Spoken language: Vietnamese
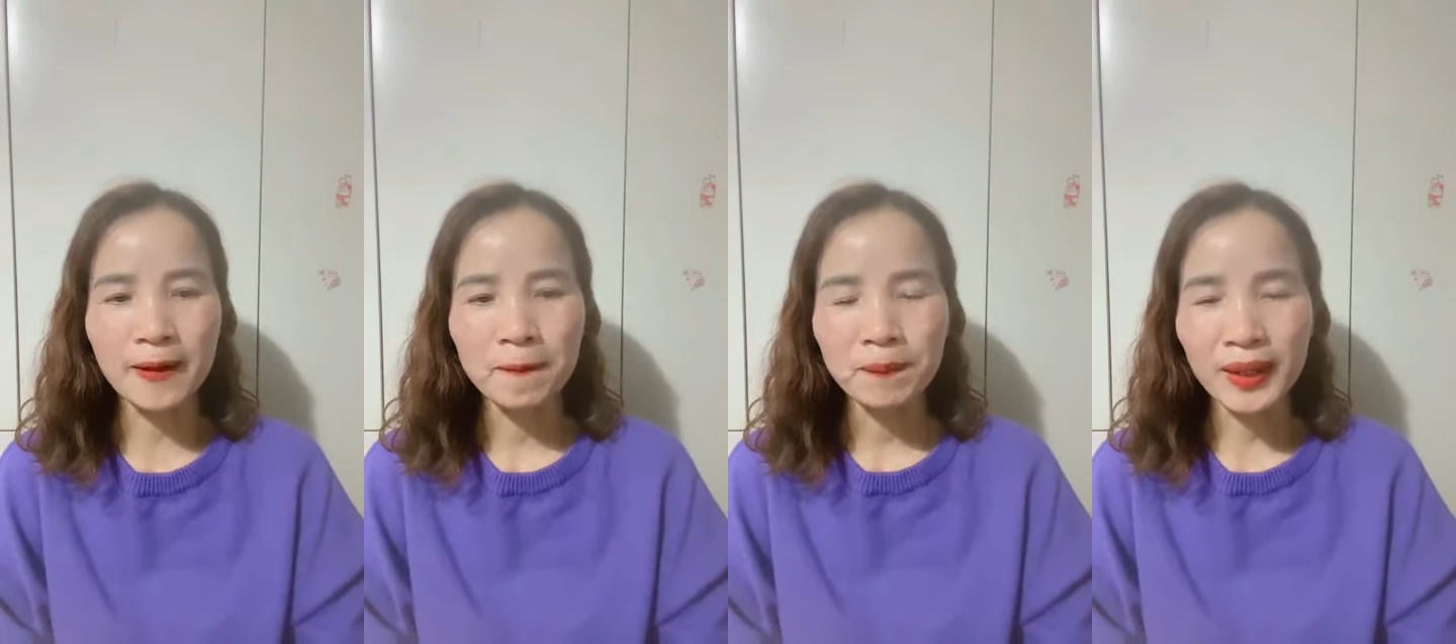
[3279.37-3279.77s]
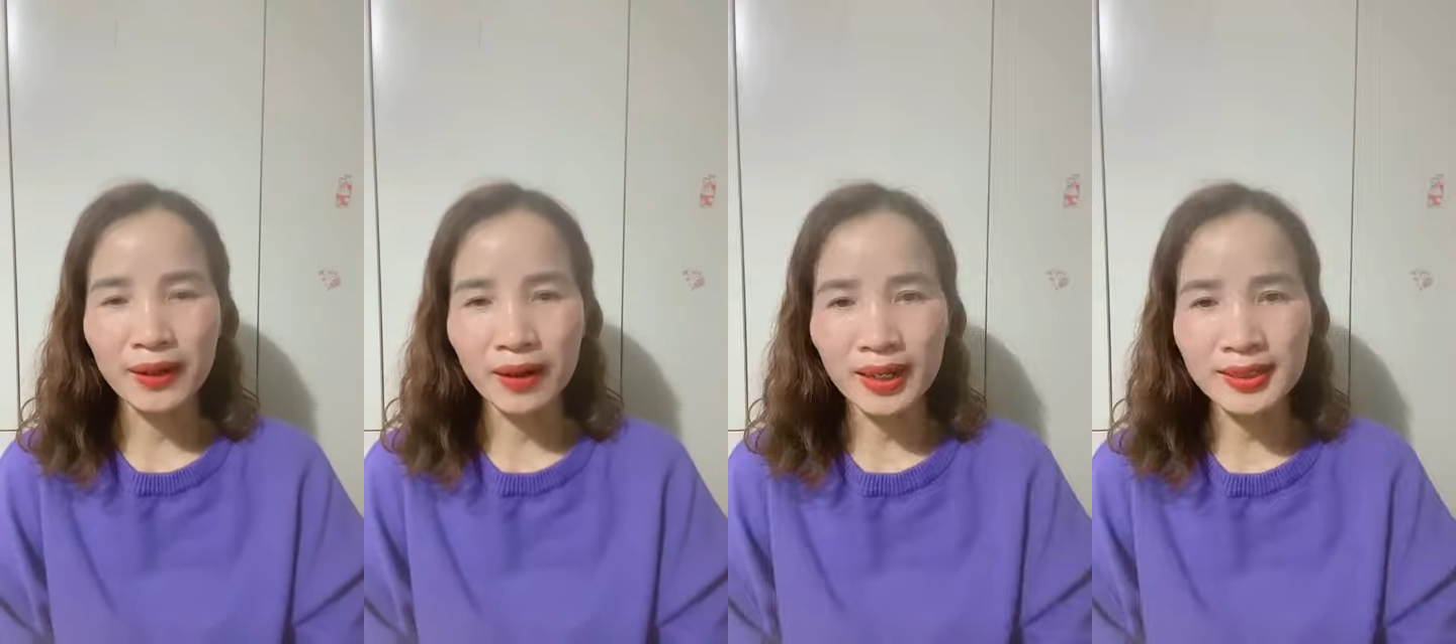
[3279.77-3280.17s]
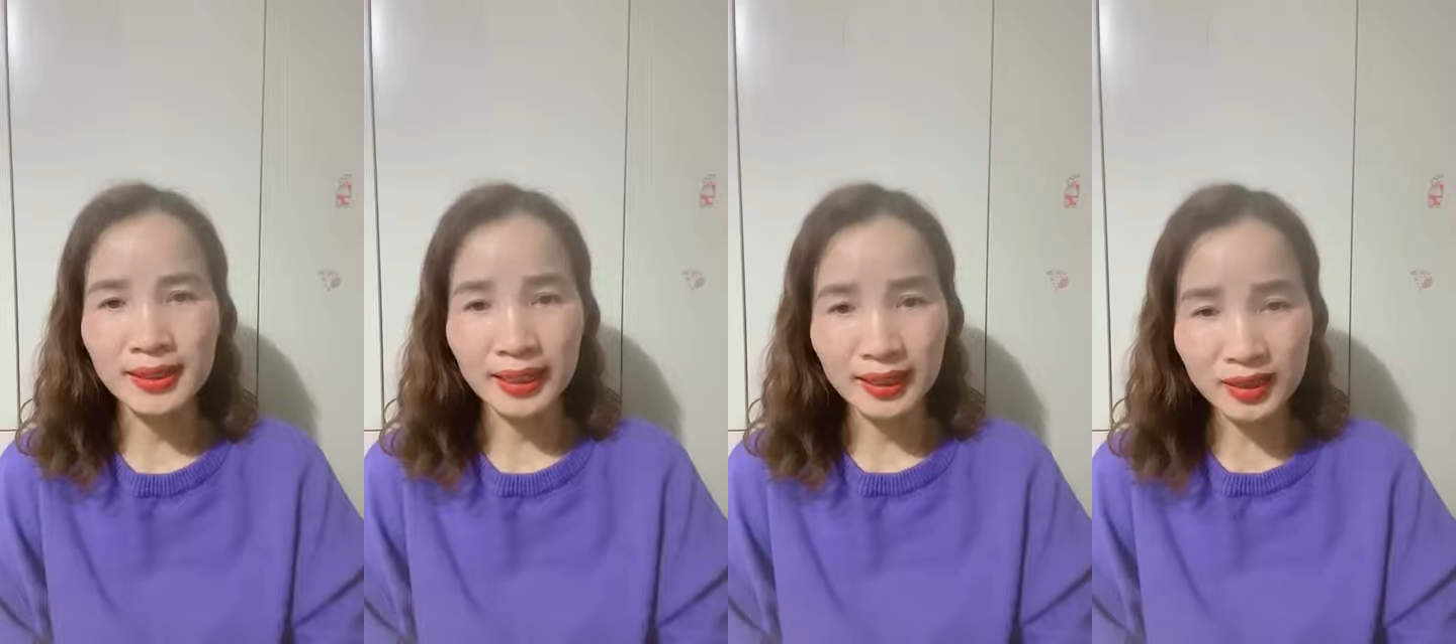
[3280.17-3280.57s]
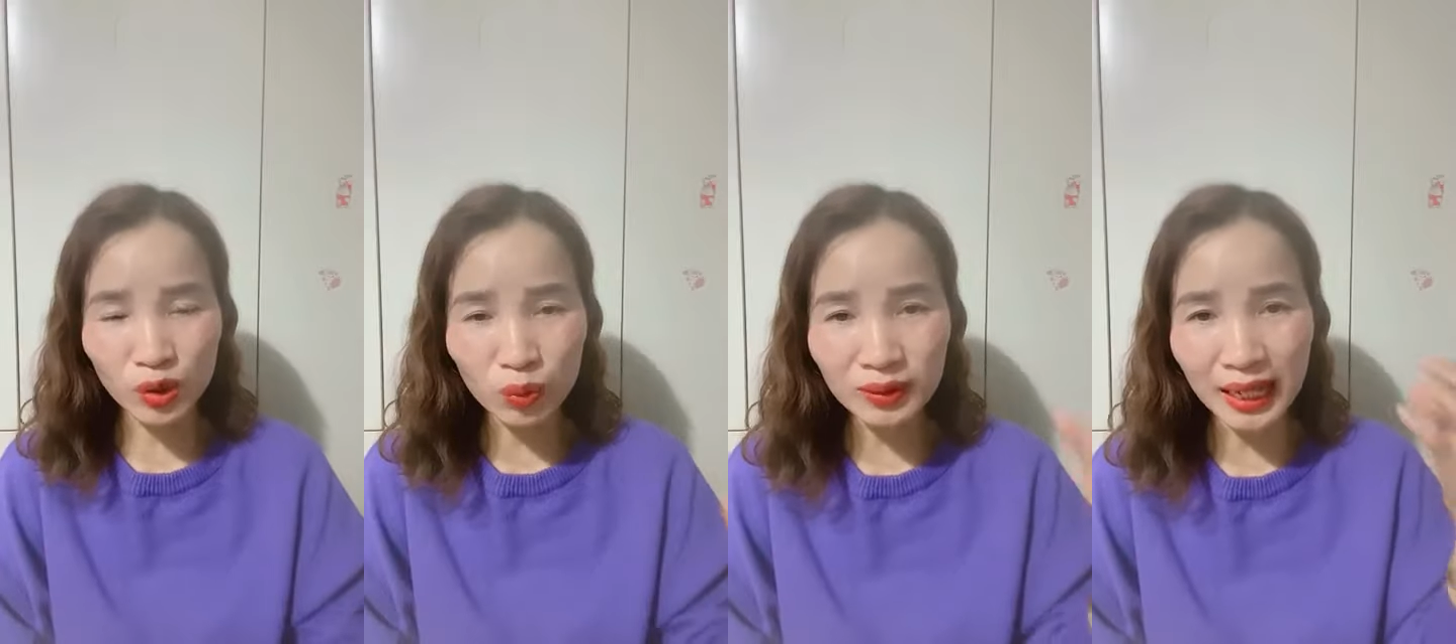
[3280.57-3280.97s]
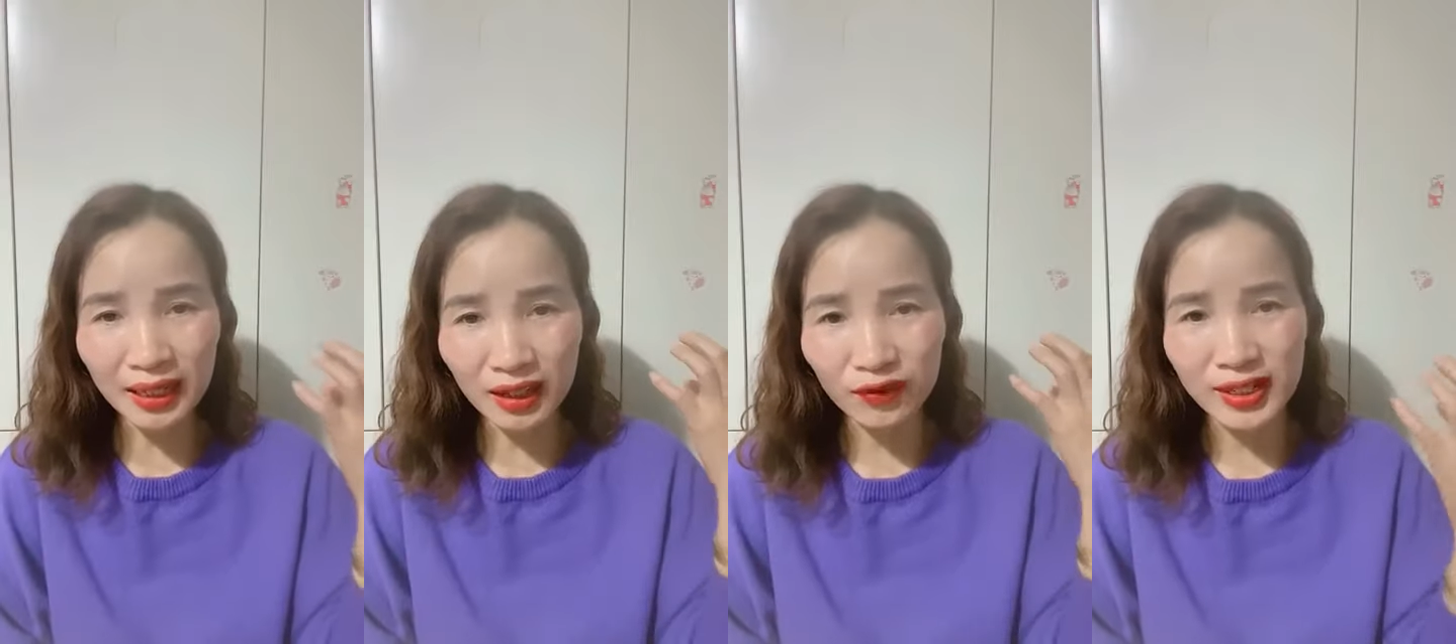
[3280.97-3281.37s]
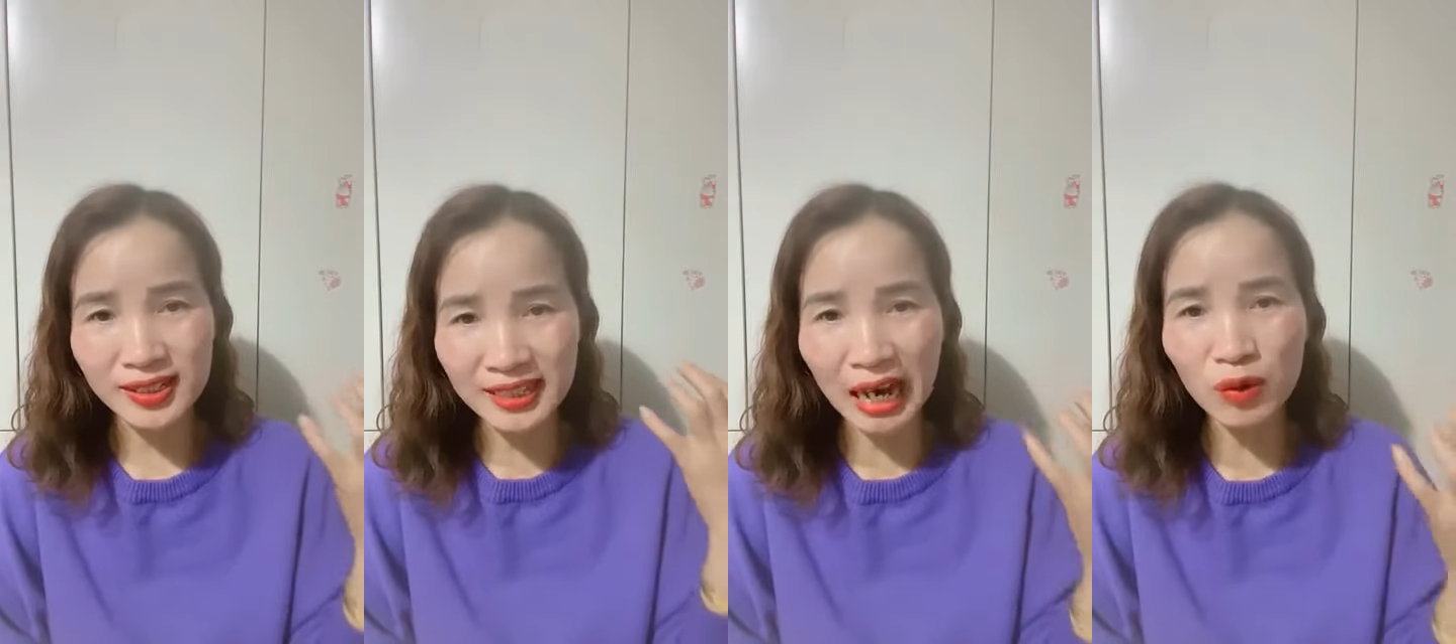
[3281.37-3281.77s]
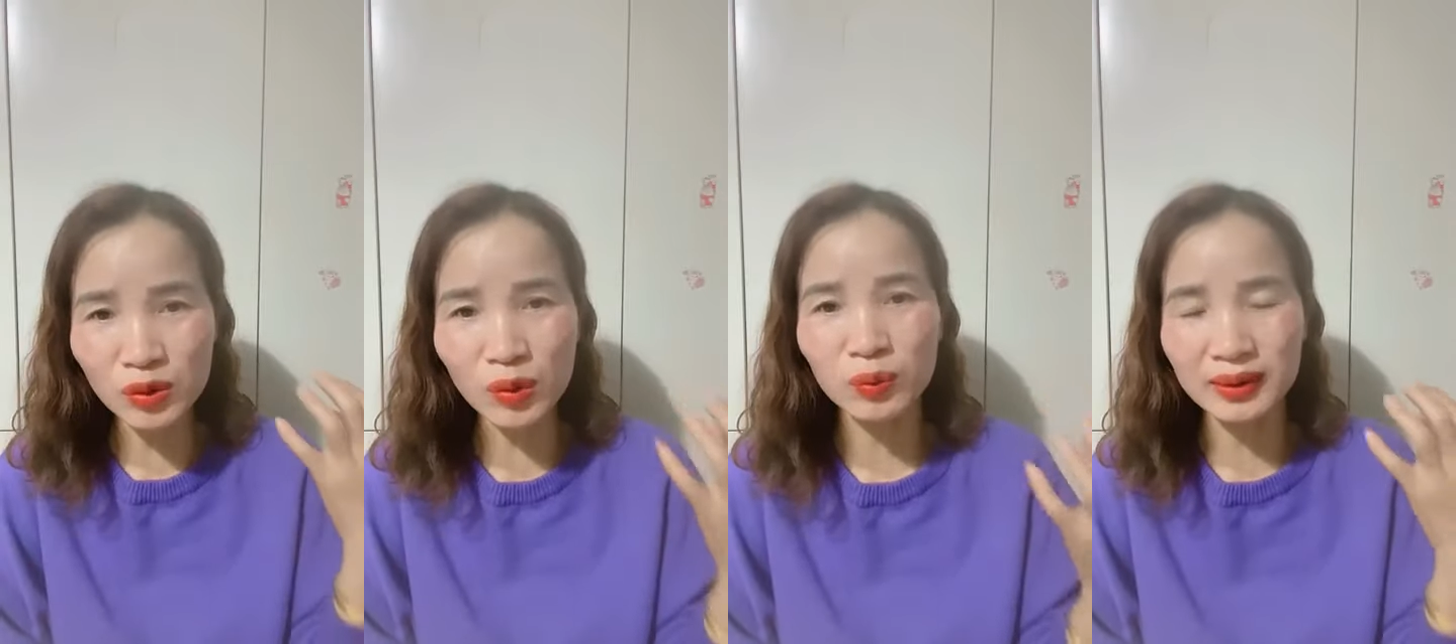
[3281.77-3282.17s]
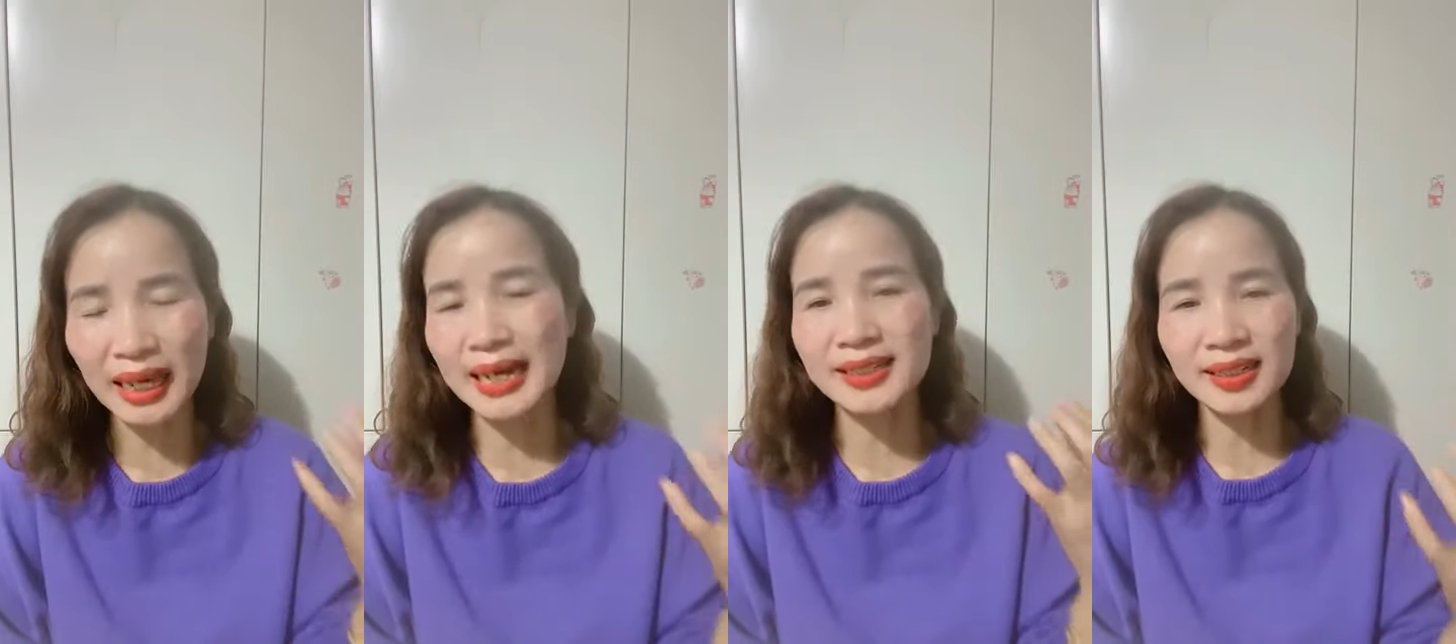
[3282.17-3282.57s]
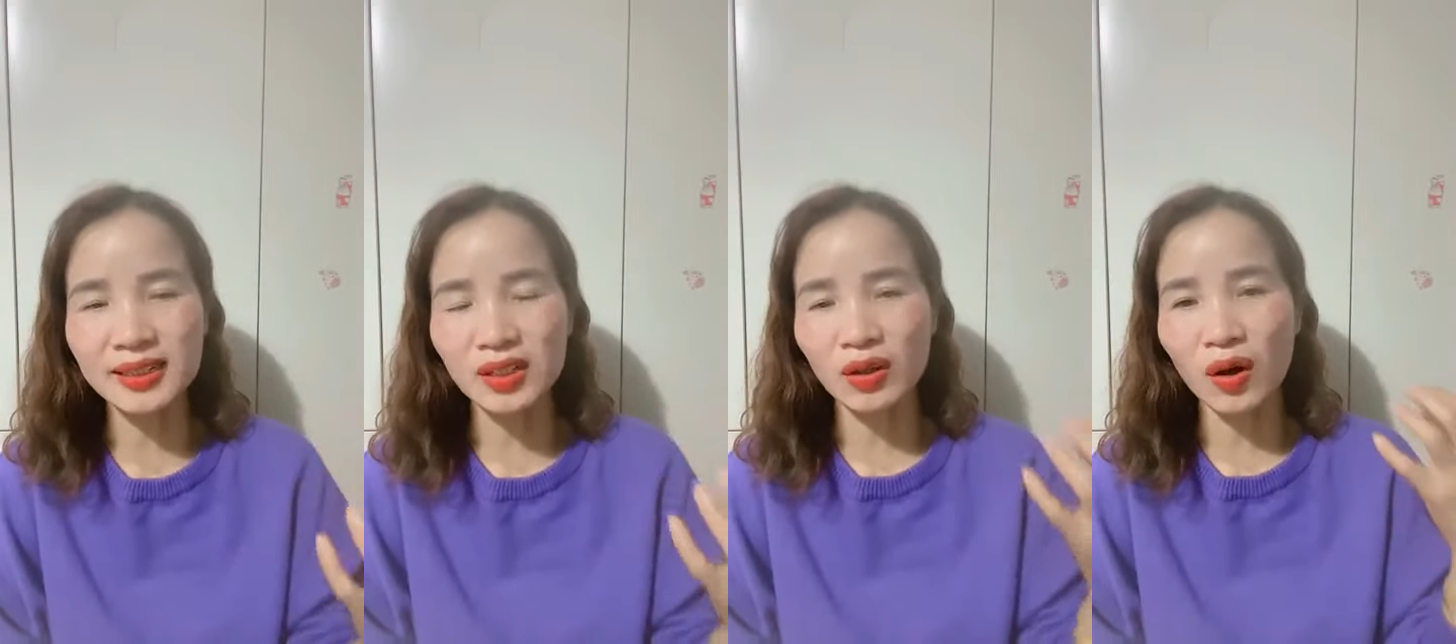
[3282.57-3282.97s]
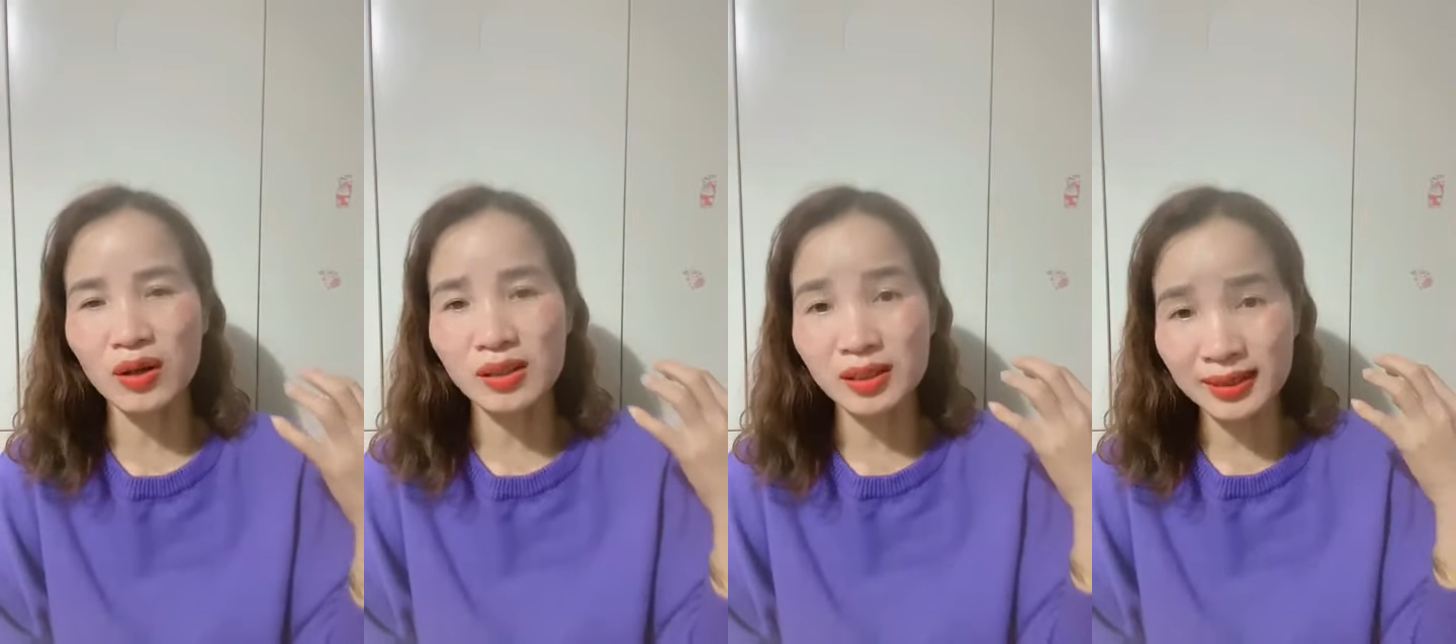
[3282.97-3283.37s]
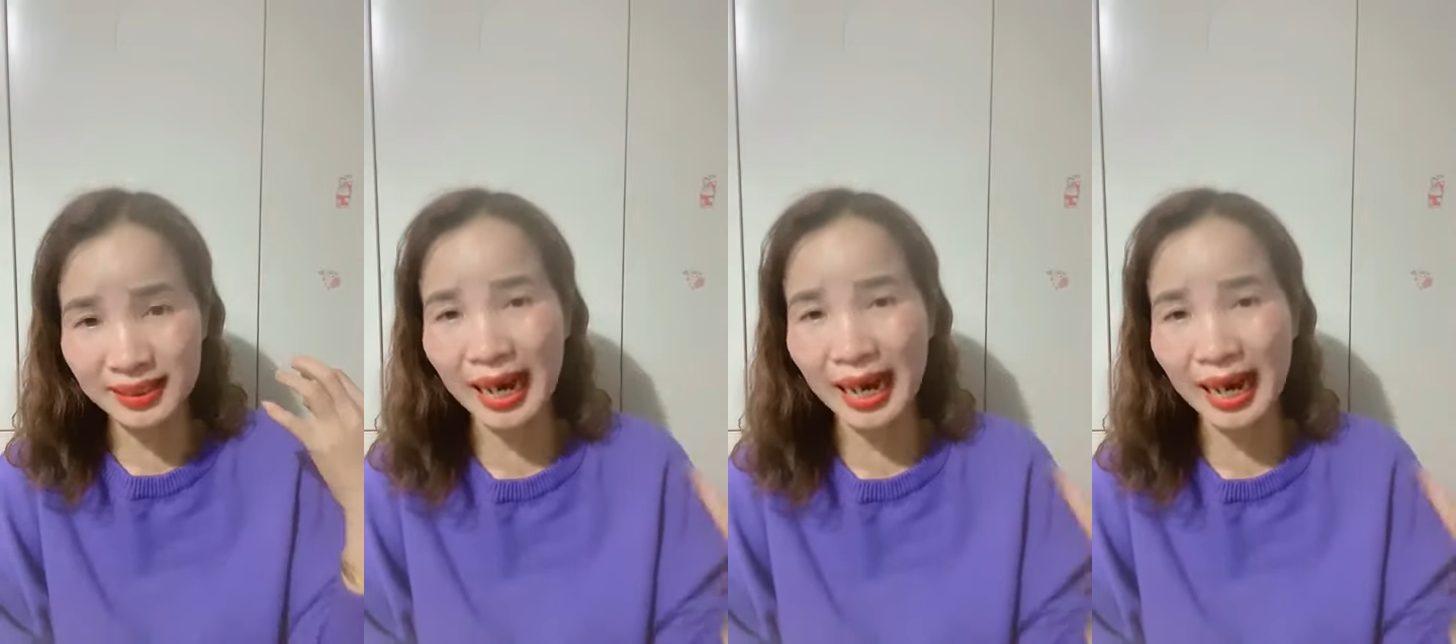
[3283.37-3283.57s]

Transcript: đã gì nhỉ? Đã nói là gì nhỉ? Chúng ta cần phải giáo dục tài chính cho con